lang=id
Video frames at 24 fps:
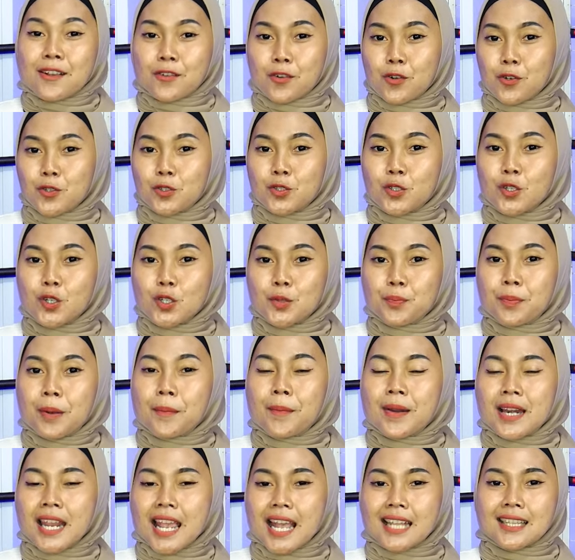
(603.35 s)
Khusus
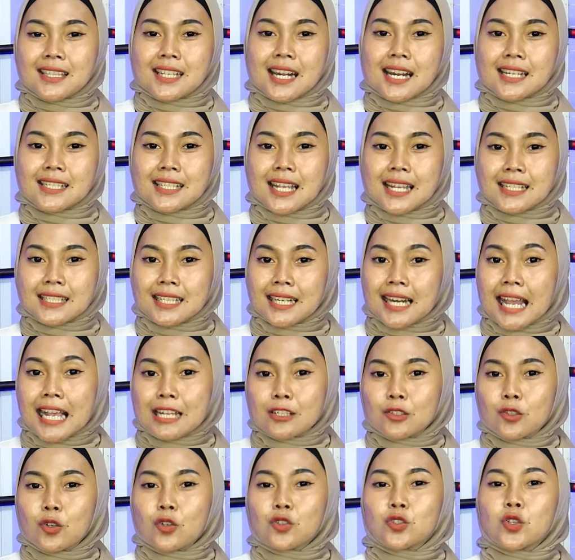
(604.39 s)
pembelian transaksi
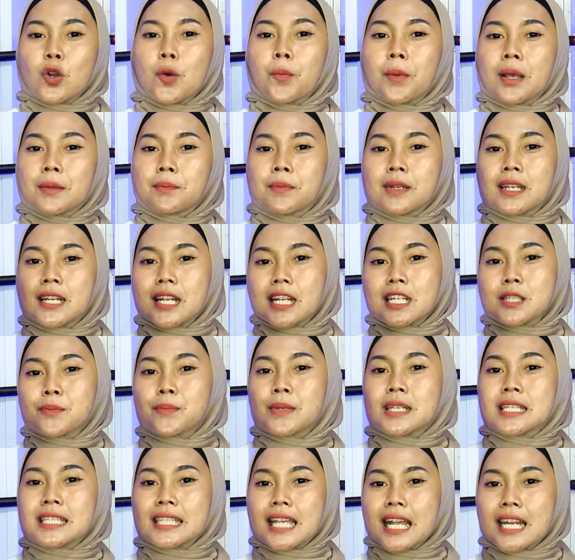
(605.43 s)
langsung, Sobat bediler
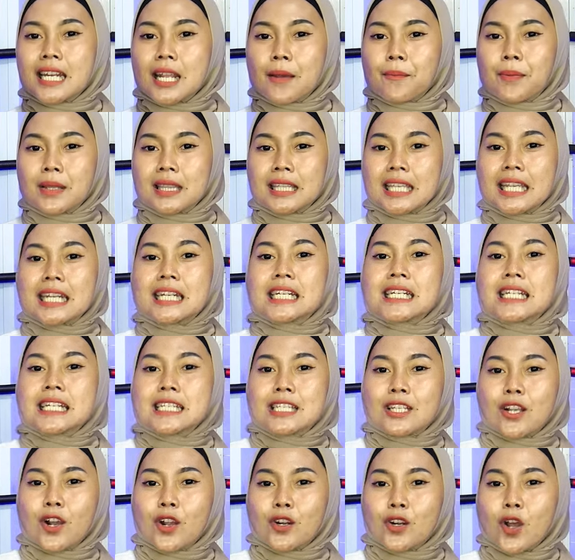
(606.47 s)
bisa dapetin
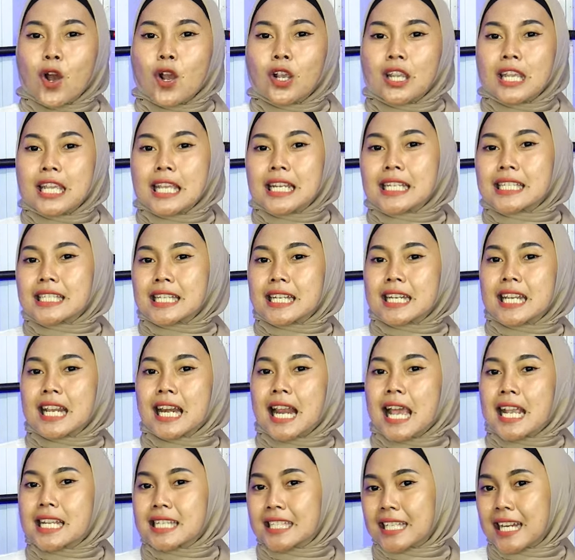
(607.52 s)
diskon ongkir
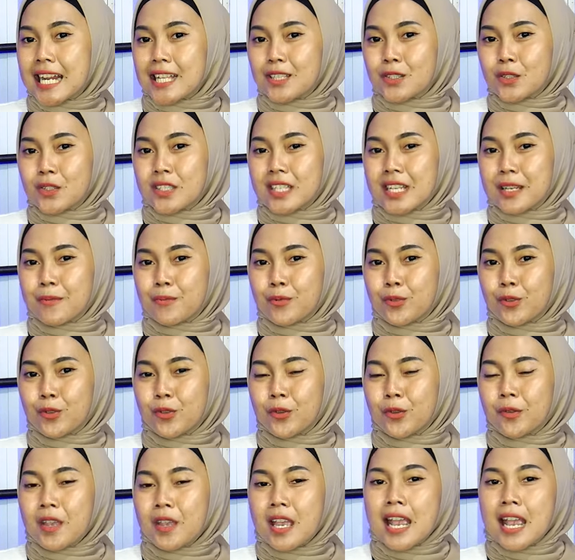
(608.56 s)
senilai 100 ribu.